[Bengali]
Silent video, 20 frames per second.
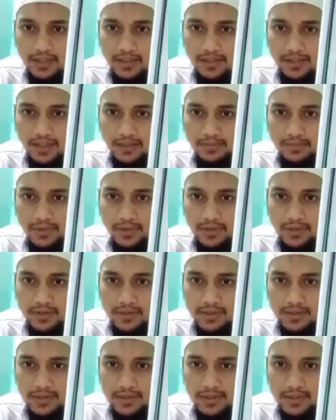তারপর
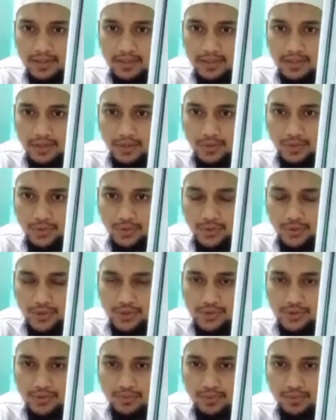র
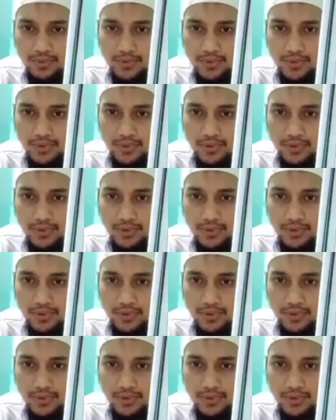জবর র